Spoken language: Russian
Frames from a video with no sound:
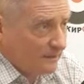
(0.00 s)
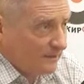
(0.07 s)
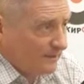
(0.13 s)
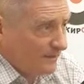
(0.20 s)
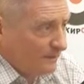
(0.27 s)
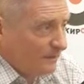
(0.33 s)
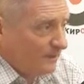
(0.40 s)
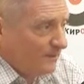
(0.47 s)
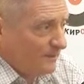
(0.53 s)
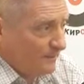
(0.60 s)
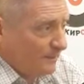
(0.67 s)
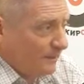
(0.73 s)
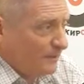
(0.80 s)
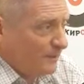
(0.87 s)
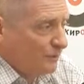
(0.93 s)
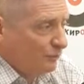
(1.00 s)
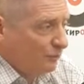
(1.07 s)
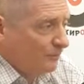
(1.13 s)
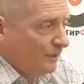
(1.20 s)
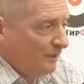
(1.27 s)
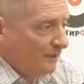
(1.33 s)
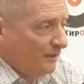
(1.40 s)
Если мы не собрались
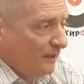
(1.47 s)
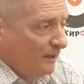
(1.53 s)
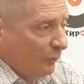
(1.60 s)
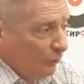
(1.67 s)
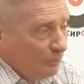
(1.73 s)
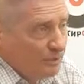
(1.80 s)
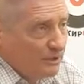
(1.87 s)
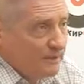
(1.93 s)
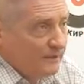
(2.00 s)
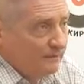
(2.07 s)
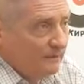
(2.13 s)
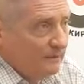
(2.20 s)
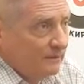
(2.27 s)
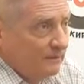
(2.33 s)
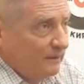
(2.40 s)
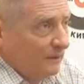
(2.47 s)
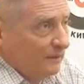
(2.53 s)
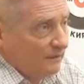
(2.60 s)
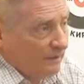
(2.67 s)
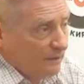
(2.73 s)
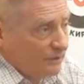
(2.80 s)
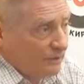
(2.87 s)
умереть как общество, как
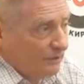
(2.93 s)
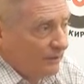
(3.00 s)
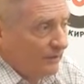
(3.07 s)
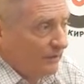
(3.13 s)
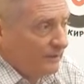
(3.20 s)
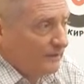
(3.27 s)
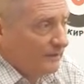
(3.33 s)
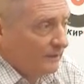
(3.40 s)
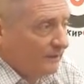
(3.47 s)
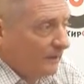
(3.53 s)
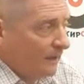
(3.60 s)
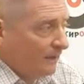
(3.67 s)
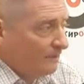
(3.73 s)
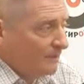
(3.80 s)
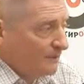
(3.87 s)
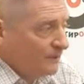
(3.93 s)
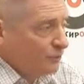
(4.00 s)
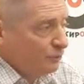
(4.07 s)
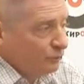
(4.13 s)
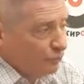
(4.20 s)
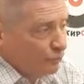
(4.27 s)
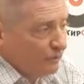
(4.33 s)
граждане, как страна,
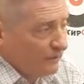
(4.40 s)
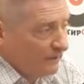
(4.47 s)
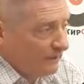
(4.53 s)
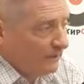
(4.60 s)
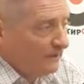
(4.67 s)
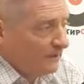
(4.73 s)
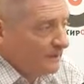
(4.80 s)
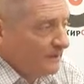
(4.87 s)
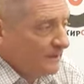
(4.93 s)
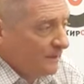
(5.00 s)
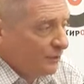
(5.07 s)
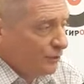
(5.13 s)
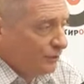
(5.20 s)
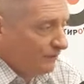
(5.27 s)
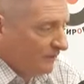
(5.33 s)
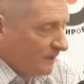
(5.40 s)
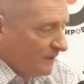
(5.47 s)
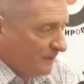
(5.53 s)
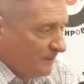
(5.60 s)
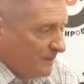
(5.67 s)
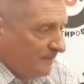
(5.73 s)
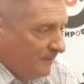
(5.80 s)
оппозицию нужно... Я знаю, что вот даже
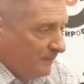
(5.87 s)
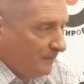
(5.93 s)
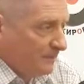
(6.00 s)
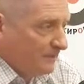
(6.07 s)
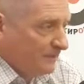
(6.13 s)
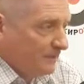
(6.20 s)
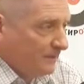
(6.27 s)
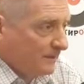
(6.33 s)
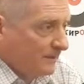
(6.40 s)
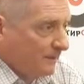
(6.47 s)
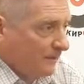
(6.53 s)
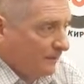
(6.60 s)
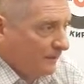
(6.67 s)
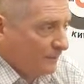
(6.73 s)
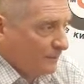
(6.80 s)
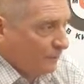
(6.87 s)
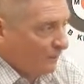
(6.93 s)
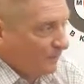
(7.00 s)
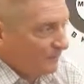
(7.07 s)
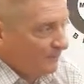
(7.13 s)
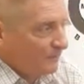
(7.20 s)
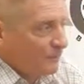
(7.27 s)
по своей позиции,
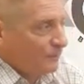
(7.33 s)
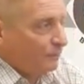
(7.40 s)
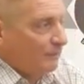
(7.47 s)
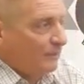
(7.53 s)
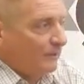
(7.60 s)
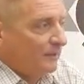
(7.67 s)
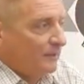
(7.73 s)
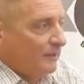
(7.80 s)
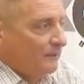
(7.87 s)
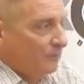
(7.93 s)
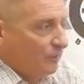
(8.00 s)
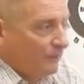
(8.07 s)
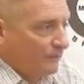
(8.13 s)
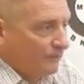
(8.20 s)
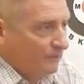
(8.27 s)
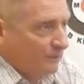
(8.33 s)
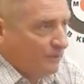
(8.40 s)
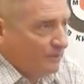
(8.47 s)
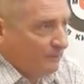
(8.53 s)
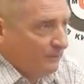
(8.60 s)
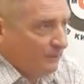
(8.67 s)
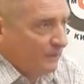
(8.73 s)
сколько мы выступали там вот против этой
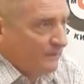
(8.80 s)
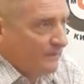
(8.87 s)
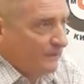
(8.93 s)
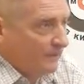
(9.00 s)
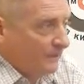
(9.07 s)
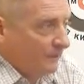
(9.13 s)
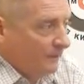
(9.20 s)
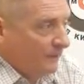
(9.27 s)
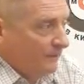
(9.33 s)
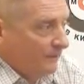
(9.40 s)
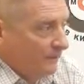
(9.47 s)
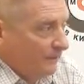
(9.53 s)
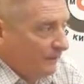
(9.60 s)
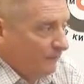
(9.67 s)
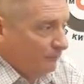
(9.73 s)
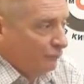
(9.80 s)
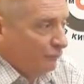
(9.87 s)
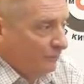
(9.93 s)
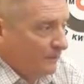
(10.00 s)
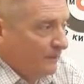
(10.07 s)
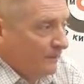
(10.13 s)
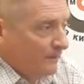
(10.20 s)
же быковской клики в
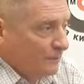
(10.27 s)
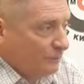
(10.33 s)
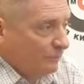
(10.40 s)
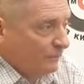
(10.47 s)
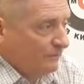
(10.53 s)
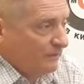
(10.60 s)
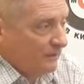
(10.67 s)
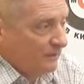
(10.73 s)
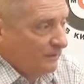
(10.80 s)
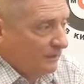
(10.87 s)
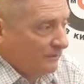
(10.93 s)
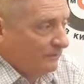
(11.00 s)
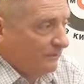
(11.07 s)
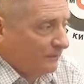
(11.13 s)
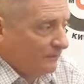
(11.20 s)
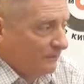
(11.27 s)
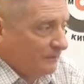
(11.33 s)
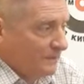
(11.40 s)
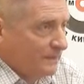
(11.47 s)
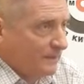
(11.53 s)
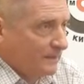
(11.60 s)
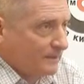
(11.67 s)
Думе городской и в тех делах, которые
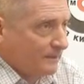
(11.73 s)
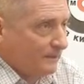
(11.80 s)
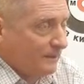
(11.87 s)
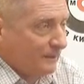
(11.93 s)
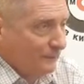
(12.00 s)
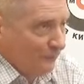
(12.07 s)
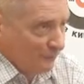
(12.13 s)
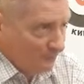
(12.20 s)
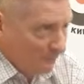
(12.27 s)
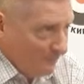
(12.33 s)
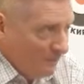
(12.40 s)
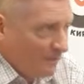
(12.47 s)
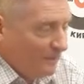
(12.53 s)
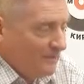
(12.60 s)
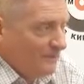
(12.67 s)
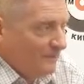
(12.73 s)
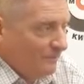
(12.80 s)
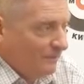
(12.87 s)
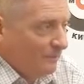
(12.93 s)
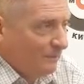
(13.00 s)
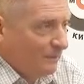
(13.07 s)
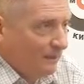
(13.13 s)
администрация, но ведь поменялись
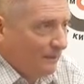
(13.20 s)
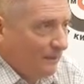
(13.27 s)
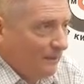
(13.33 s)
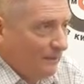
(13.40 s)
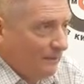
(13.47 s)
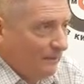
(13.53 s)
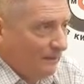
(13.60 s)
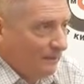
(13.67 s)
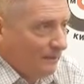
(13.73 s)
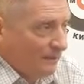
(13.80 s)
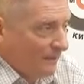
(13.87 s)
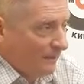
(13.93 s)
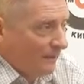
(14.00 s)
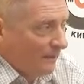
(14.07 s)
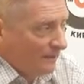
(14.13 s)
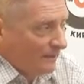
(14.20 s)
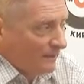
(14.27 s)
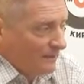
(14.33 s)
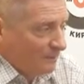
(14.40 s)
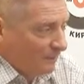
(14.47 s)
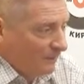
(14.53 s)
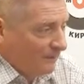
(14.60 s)
времена. Хотя
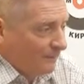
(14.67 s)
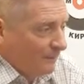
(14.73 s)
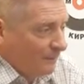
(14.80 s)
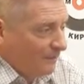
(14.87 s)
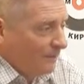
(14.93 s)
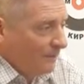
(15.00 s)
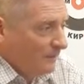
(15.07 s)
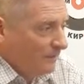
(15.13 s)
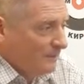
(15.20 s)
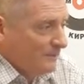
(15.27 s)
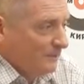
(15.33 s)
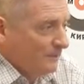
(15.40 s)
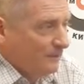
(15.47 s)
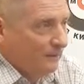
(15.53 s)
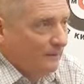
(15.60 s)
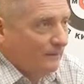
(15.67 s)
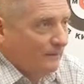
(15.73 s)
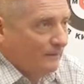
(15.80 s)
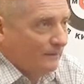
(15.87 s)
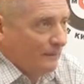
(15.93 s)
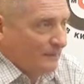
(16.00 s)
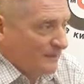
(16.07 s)
нас было там единицы,
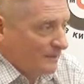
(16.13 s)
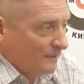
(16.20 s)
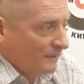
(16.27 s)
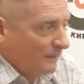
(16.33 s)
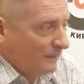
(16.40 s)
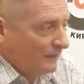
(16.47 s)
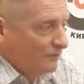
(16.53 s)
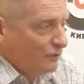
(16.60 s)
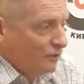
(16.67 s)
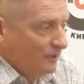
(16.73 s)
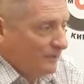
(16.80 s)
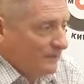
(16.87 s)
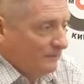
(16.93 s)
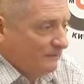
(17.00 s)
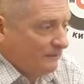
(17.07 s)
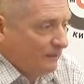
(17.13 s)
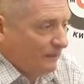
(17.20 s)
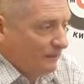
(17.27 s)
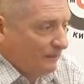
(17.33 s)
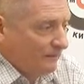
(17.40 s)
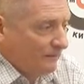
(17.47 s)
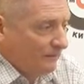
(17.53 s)
Абсадалов, Черезов,
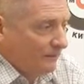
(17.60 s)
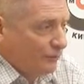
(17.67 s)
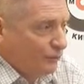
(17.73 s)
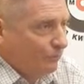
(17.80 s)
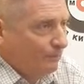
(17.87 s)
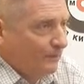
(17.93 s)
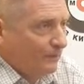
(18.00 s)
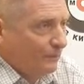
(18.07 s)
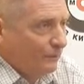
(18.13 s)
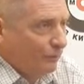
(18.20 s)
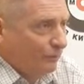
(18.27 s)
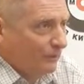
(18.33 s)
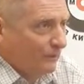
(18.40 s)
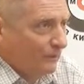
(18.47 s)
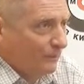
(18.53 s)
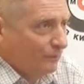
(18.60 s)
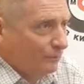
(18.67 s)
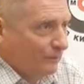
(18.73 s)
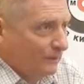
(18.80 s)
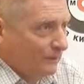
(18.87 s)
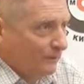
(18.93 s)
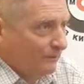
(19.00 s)
Татьяна Ивановна, еще пара-тройка
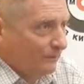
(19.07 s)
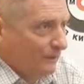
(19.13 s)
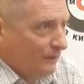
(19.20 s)
депутатов.